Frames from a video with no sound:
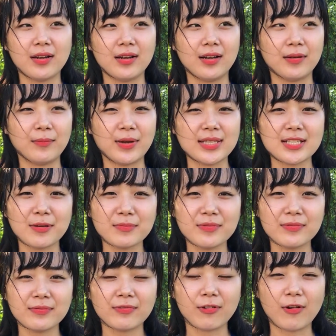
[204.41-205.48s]
à, mà
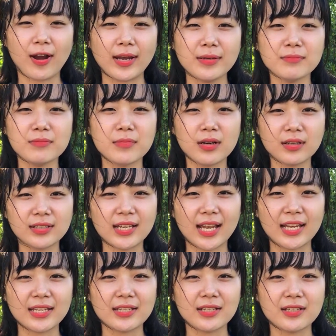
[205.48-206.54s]
trong khoảng 10
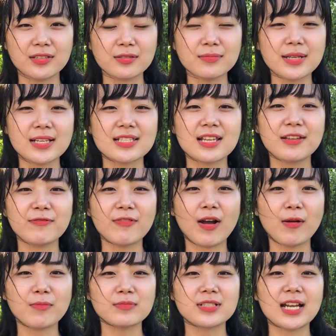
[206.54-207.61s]
ngày chúng ta si
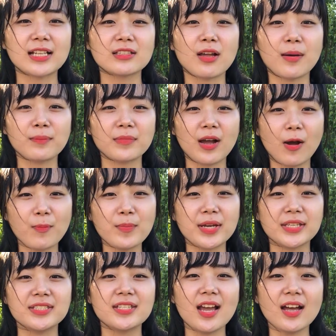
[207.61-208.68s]
phong ra tôm không
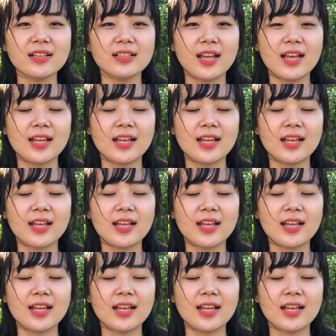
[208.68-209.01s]
bị chết